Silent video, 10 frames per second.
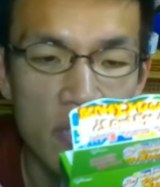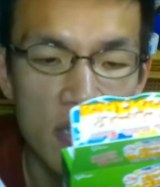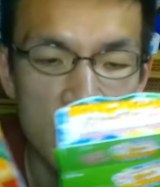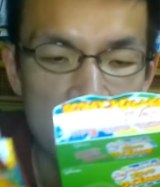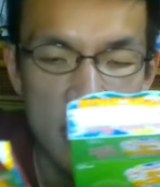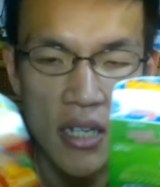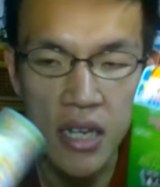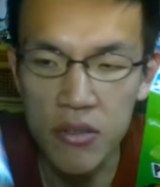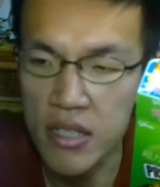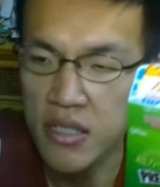についてな
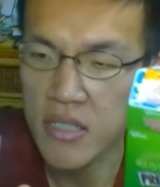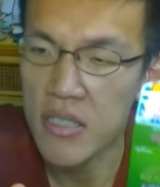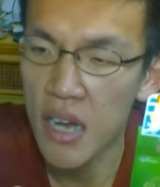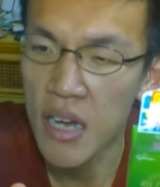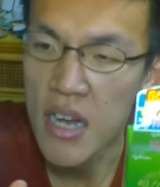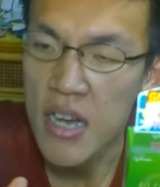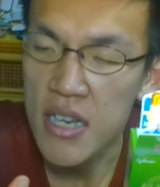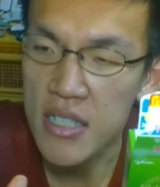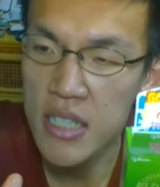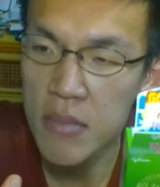のですが、
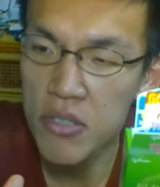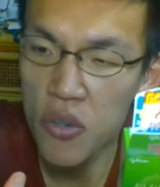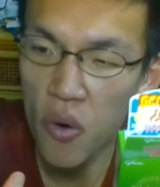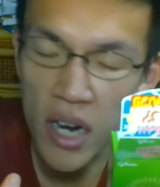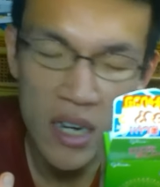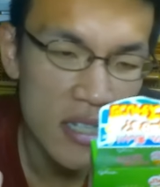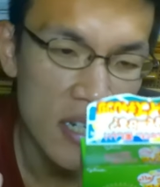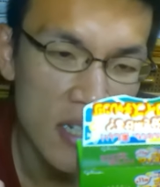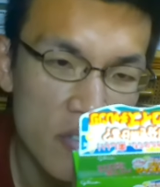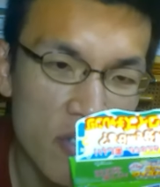いずれも超
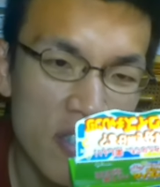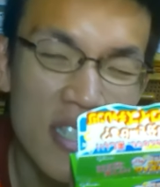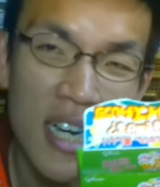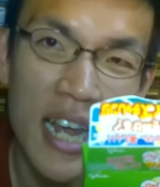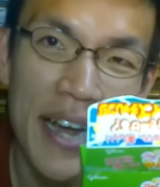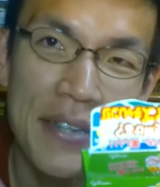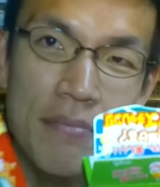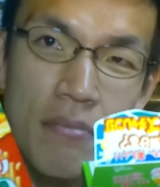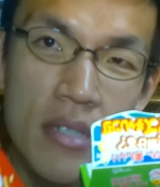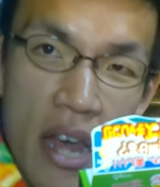カリカリというだけあっ
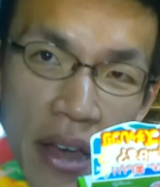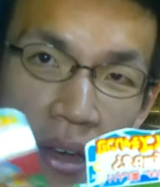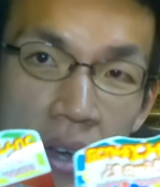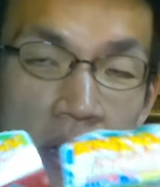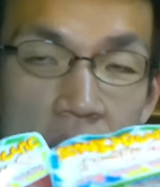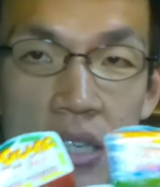て、